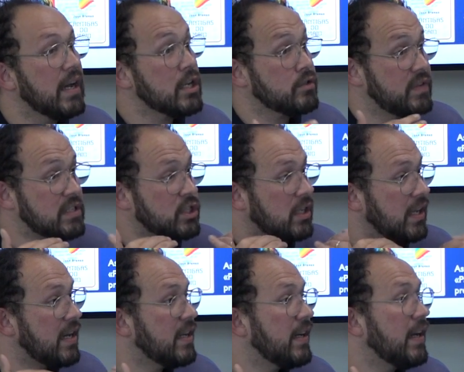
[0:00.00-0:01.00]
às vezes,
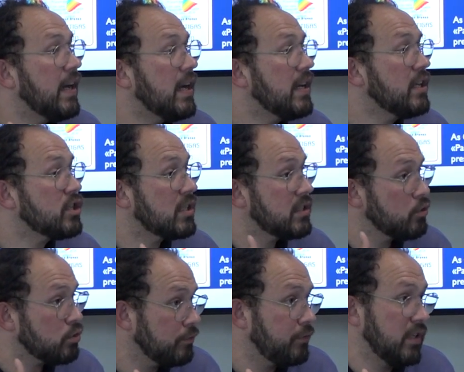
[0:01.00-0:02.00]
clarear e esquecer
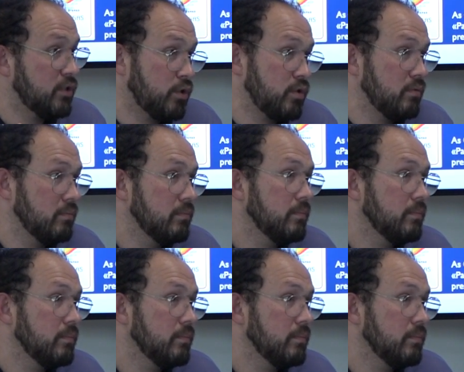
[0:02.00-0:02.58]
os conflitos.